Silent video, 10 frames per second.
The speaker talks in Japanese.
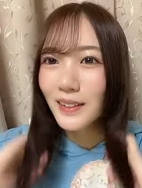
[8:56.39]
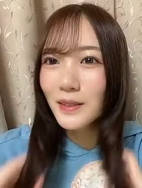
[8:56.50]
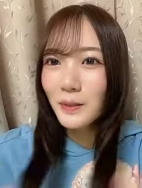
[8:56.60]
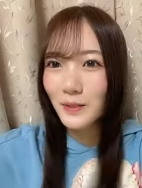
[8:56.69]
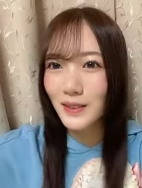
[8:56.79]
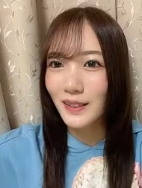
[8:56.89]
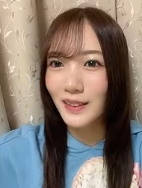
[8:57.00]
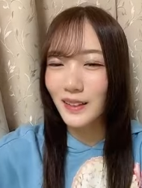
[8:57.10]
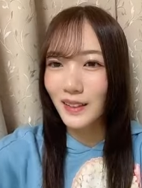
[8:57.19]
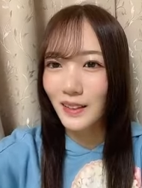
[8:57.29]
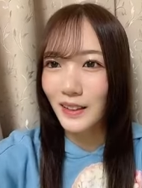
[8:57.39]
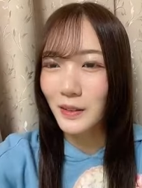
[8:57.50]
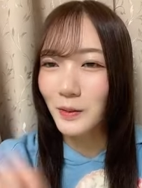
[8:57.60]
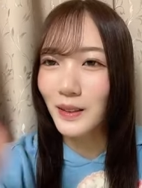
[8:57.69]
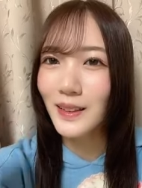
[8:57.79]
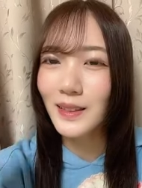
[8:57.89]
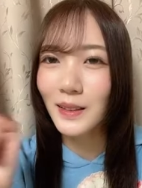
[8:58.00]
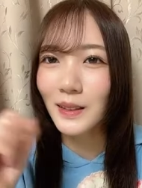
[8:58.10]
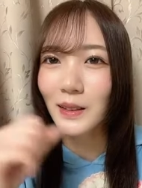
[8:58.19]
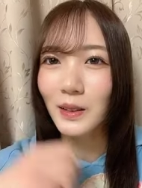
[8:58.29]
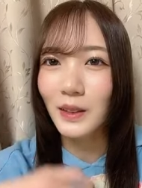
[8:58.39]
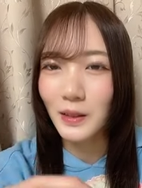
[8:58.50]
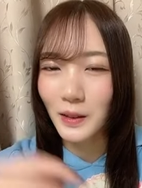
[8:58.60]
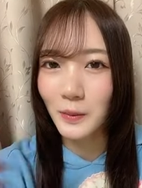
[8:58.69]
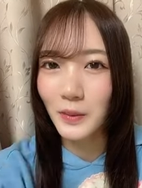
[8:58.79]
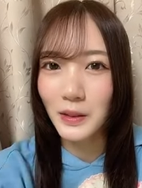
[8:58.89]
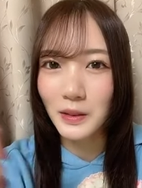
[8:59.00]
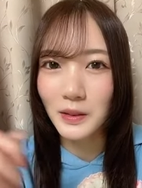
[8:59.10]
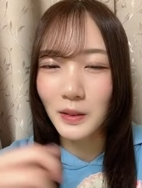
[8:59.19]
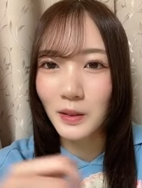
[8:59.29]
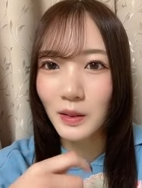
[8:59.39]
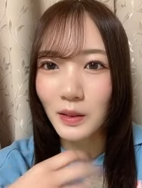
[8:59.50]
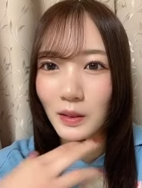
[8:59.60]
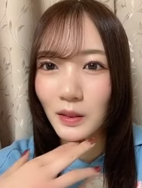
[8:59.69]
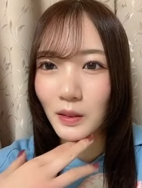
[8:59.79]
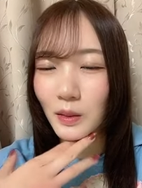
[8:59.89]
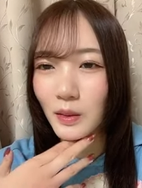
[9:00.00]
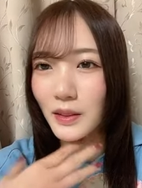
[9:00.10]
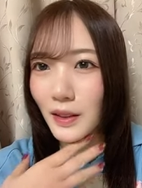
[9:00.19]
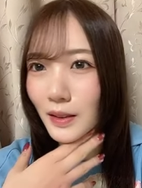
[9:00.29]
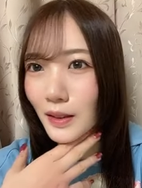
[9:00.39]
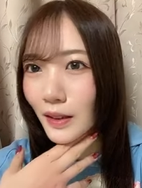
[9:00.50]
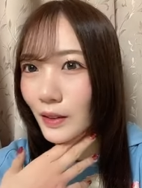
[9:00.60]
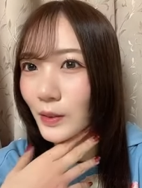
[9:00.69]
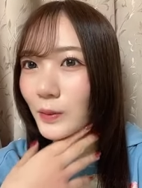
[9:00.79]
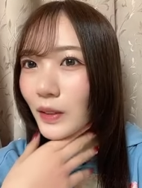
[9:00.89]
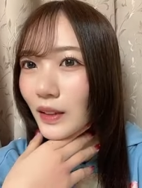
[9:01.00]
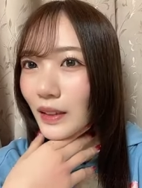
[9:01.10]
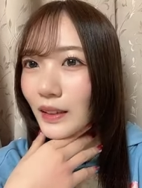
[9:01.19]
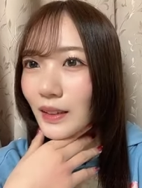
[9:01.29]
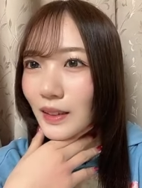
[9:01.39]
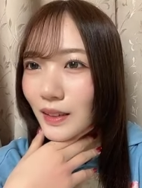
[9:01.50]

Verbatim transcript: アンジュもさあの渡された時にマイクこれなんやと思って